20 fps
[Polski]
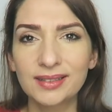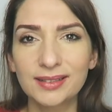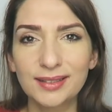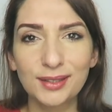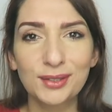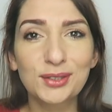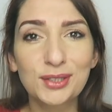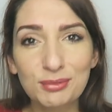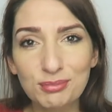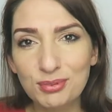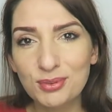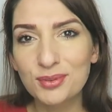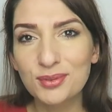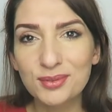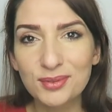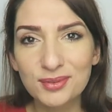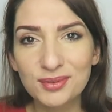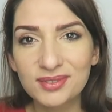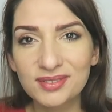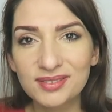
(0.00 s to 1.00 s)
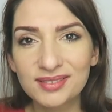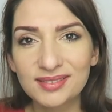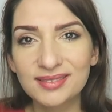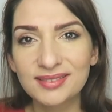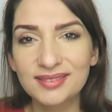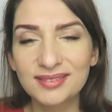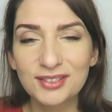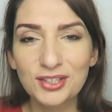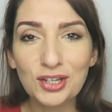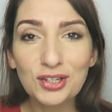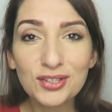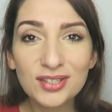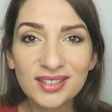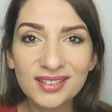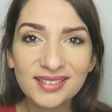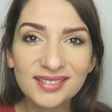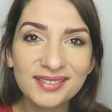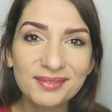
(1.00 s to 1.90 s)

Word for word: tego typu e, rzeczy.